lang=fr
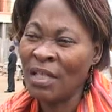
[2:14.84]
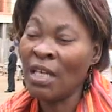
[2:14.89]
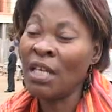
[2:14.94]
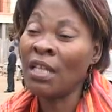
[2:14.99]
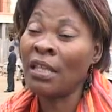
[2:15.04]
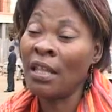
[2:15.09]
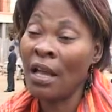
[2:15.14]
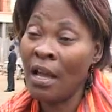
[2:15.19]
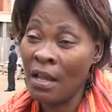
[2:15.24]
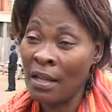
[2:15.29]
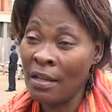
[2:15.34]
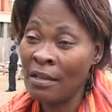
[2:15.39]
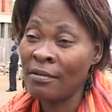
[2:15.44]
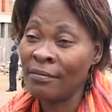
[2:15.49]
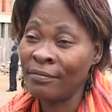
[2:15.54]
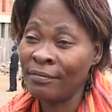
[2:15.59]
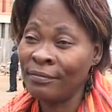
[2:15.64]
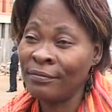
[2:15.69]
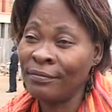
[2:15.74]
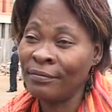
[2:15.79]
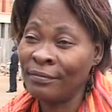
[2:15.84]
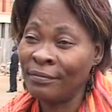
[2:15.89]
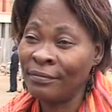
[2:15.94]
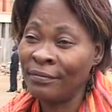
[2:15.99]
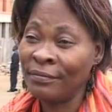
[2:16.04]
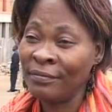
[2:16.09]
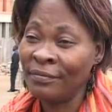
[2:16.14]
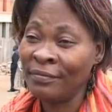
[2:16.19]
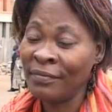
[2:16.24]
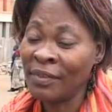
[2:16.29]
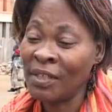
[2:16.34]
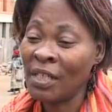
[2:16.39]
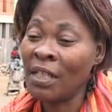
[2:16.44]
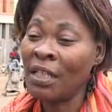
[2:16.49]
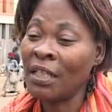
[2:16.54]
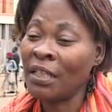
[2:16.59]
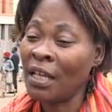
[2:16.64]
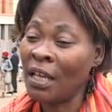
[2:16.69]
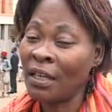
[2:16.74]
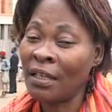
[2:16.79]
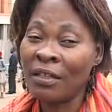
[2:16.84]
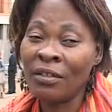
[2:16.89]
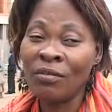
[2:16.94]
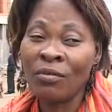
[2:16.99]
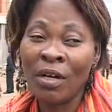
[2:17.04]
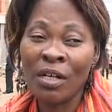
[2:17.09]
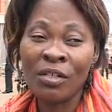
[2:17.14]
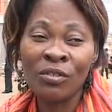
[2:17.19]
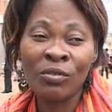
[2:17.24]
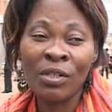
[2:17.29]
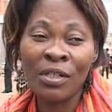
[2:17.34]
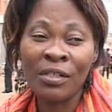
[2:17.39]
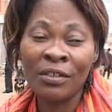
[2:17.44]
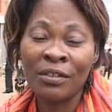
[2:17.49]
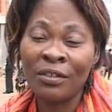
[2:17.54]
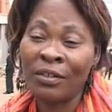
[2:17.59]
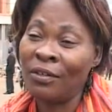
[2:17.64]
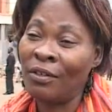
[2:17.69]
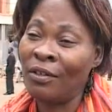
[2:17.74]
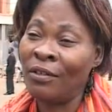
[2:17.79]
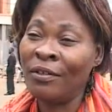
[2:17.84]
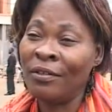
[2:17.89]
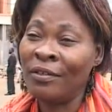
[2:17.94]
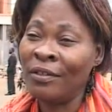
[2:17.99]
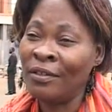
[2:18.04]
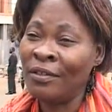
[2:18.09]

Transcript: L'État. C'est l'État qui doit jouer ce rôle.